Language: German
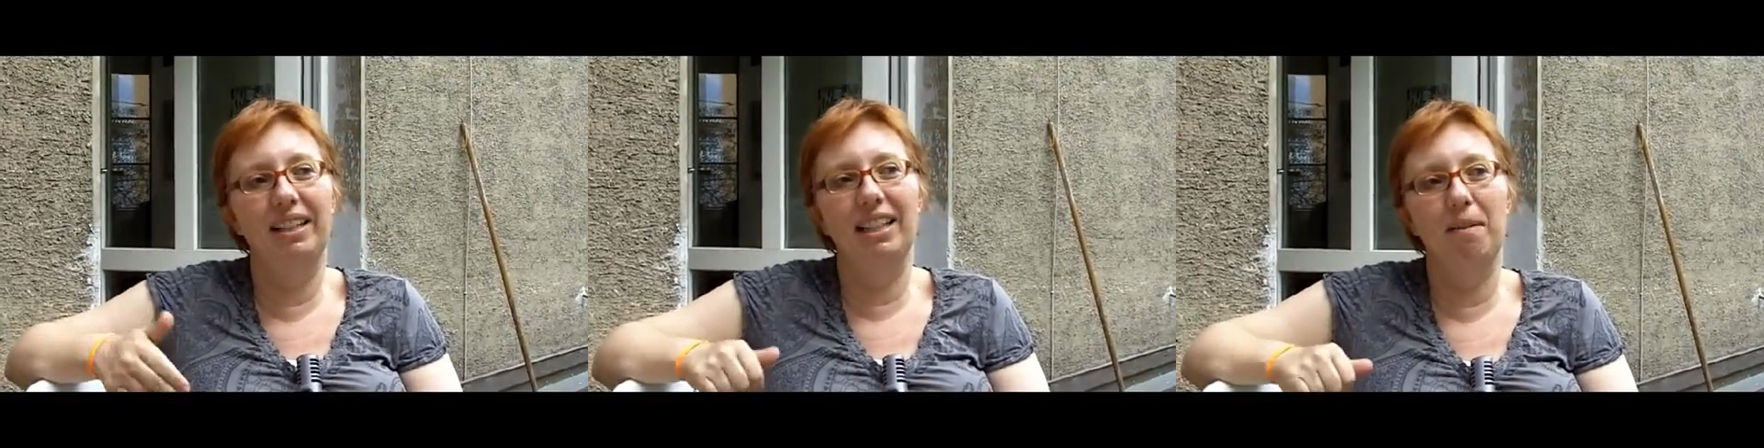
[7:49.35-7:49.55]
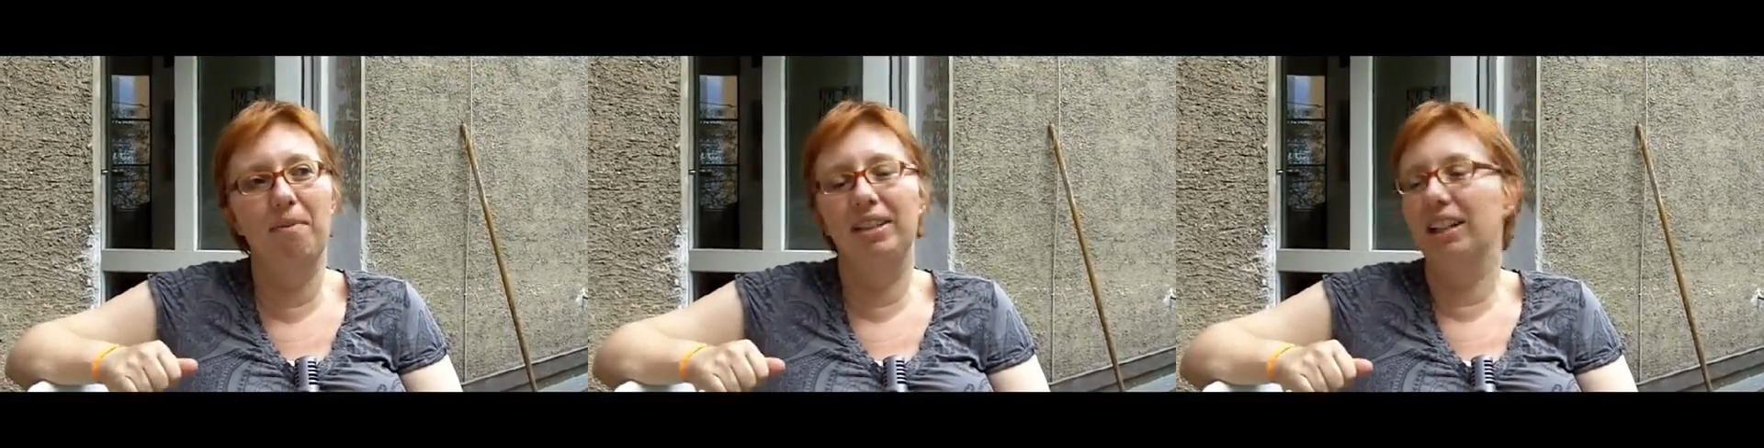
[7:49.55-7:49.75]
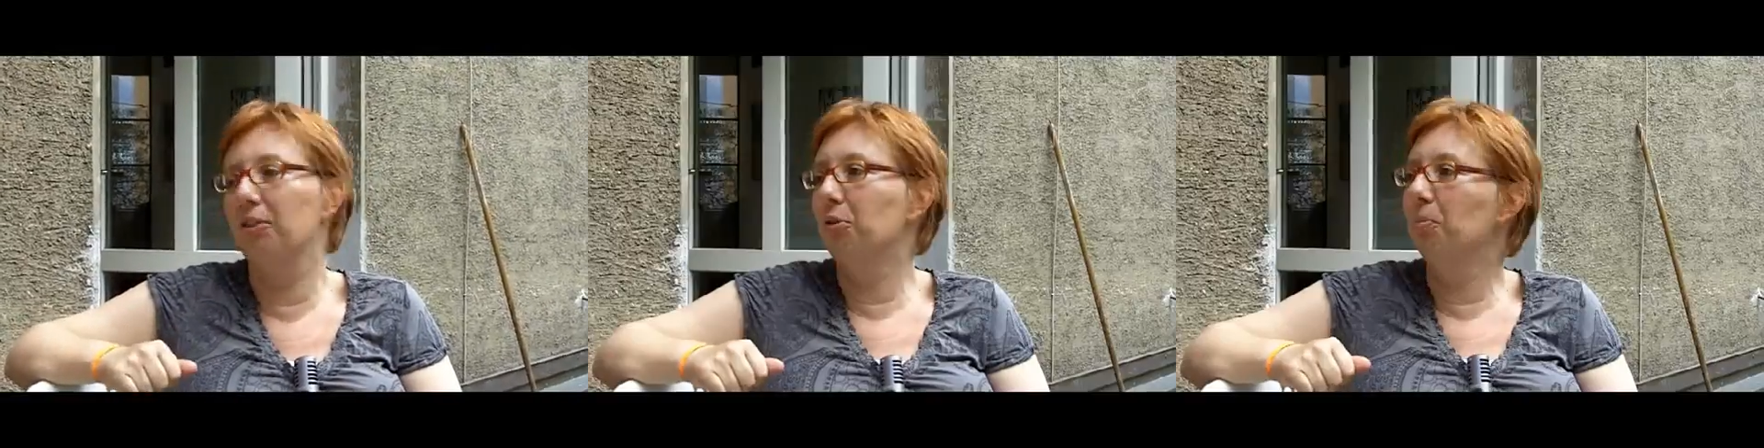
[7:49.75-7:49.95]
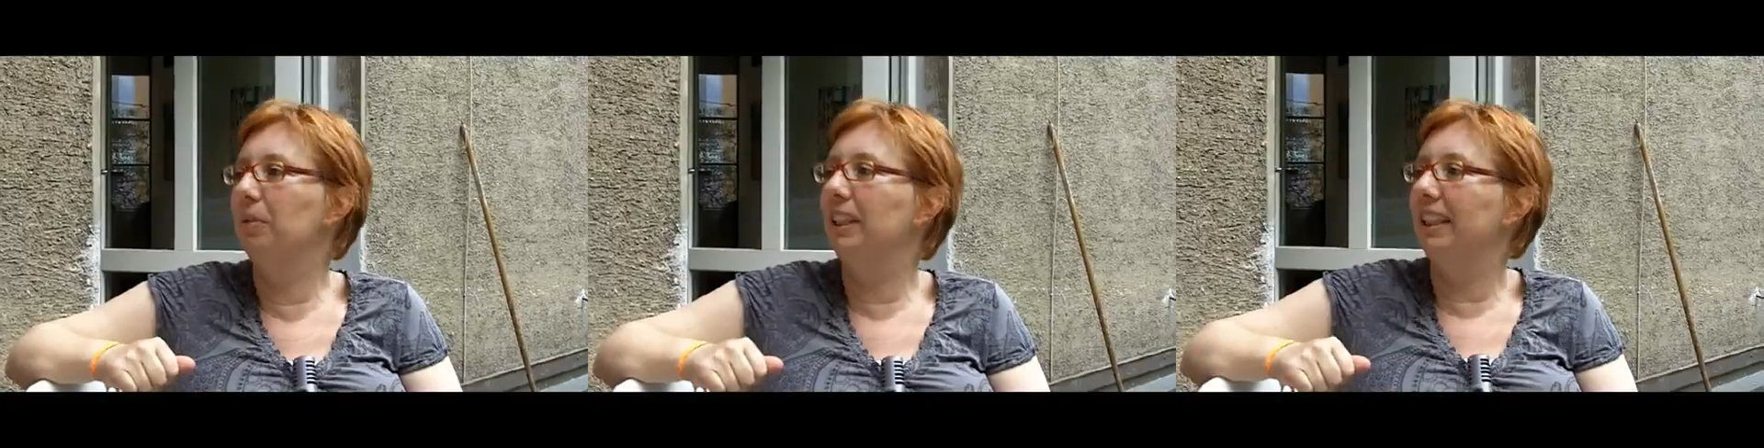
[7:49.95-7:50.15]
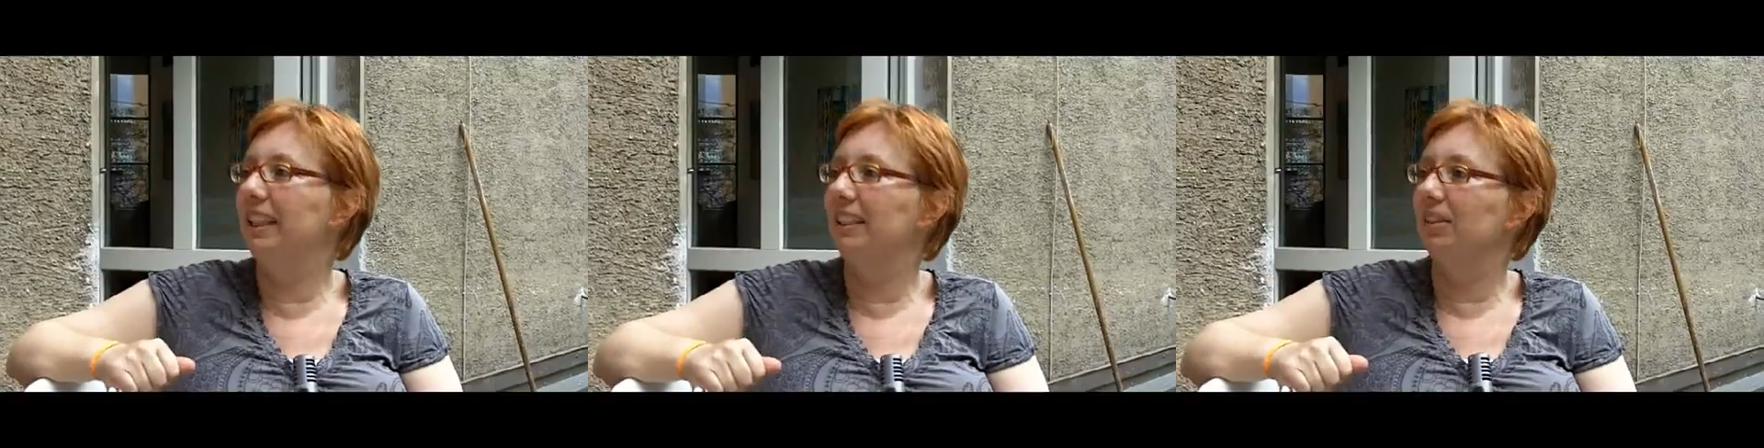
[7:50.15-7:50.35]
damit dann
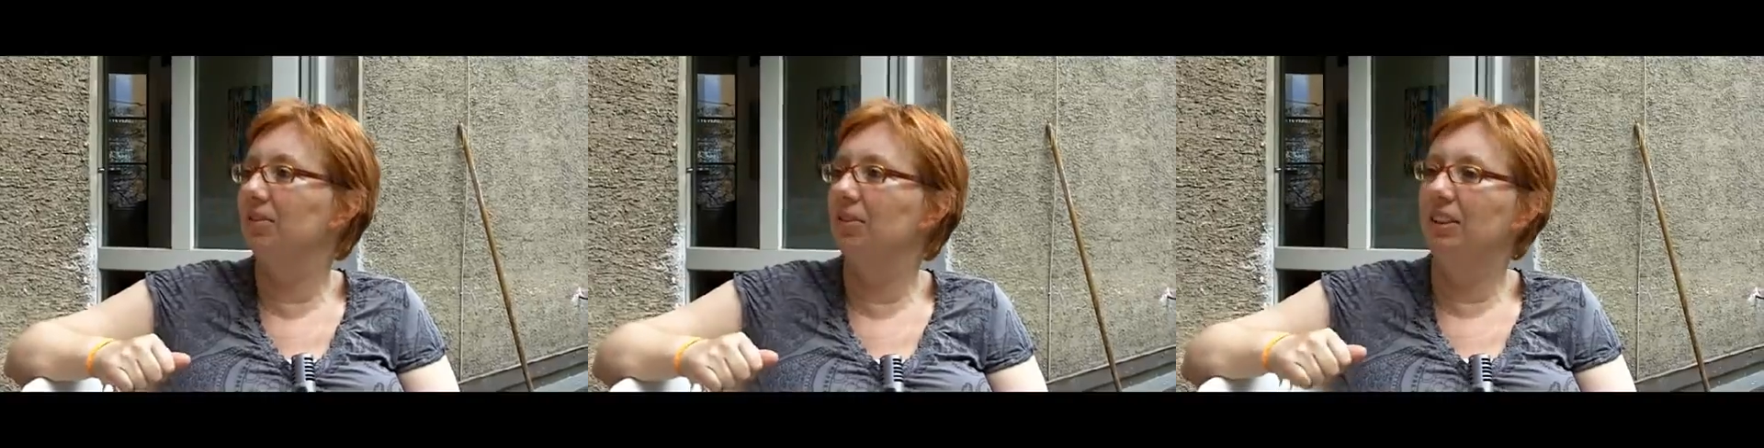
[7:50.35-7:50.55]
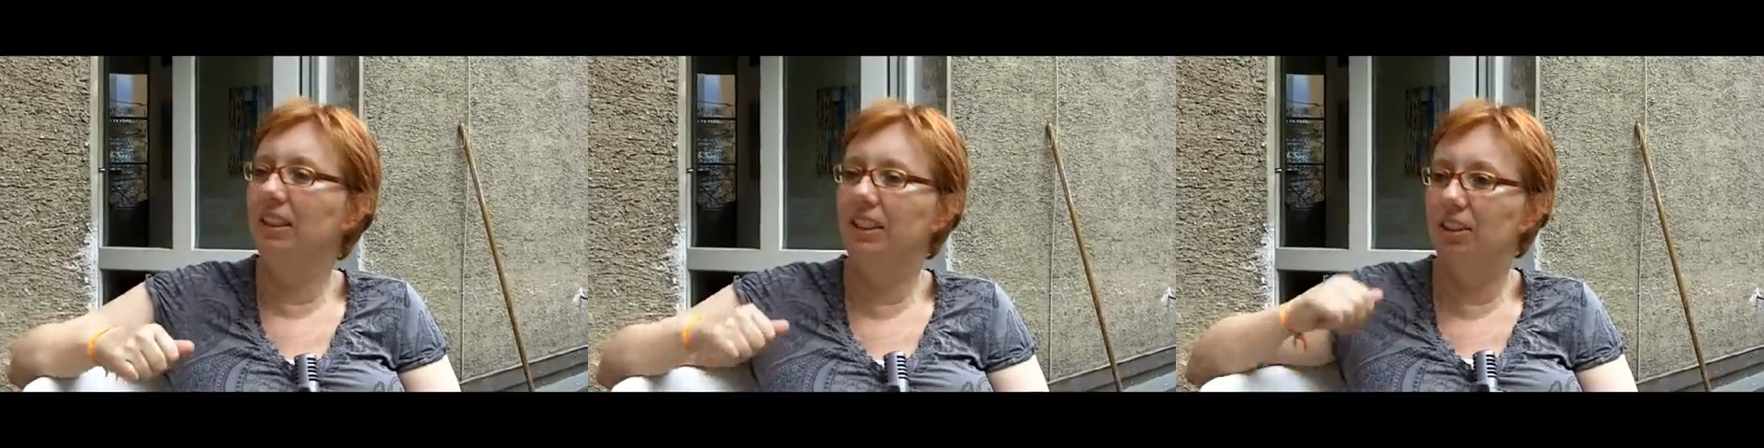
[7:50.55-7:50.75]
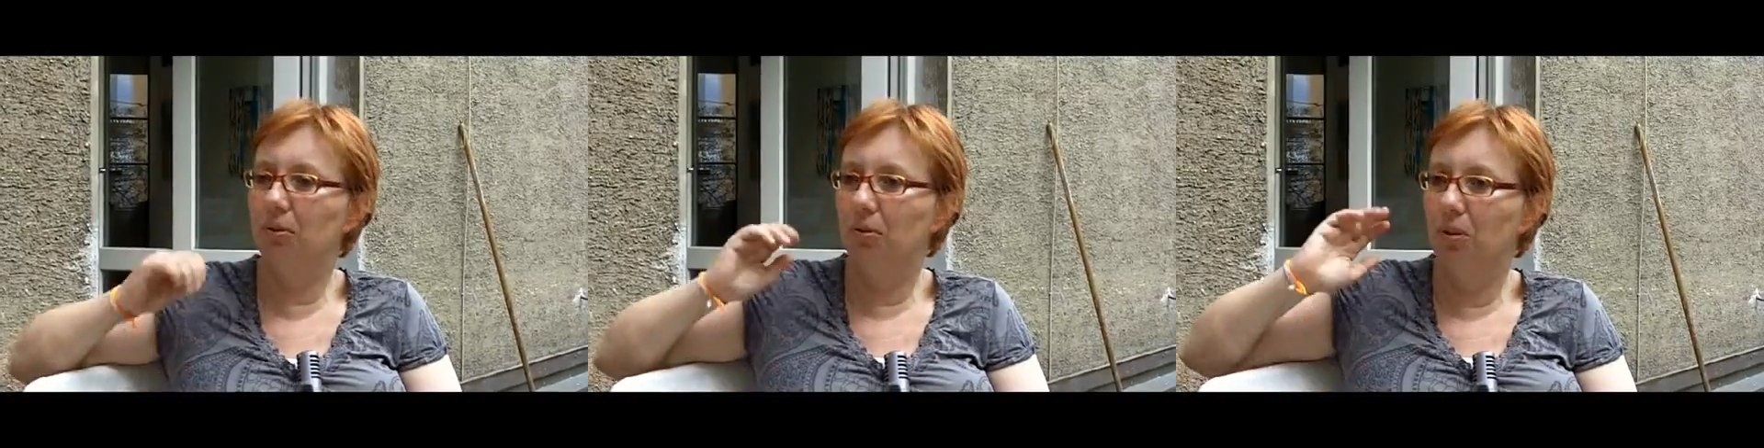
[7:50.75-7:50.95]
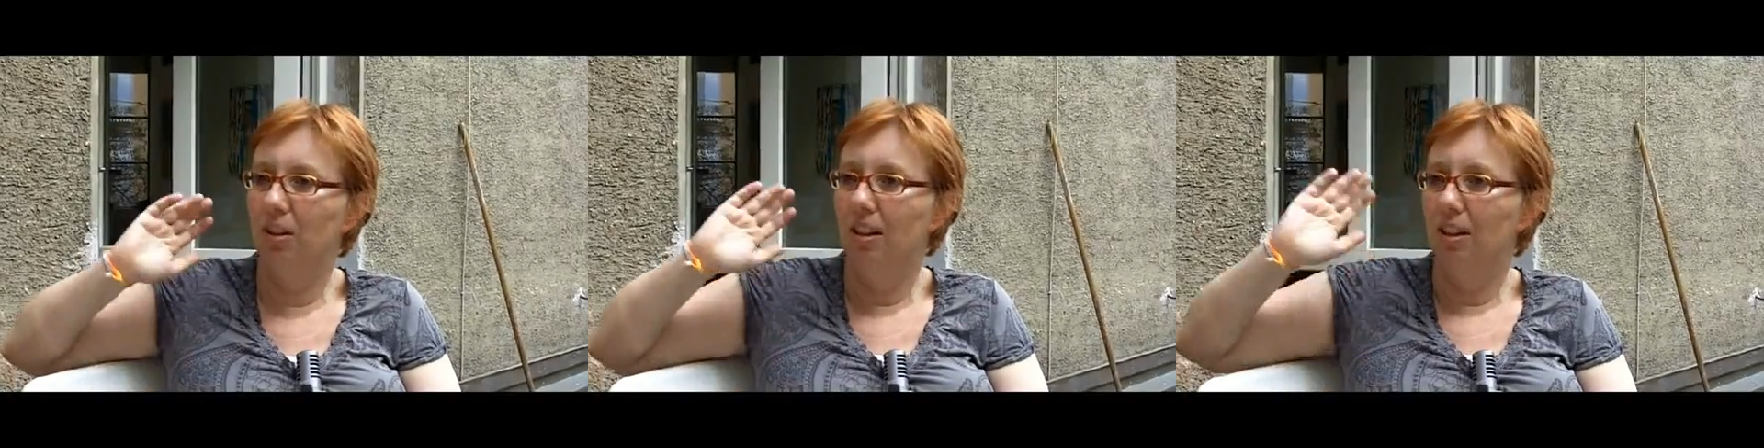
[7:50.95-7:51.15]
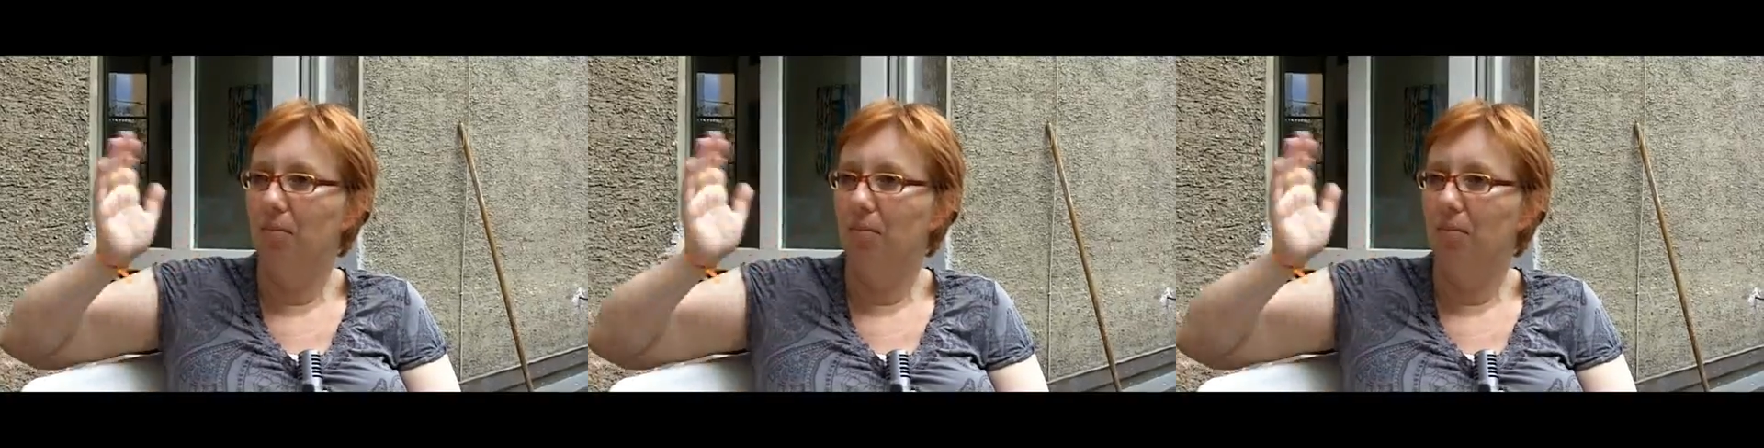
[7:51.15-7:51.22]
umgeht und nicht so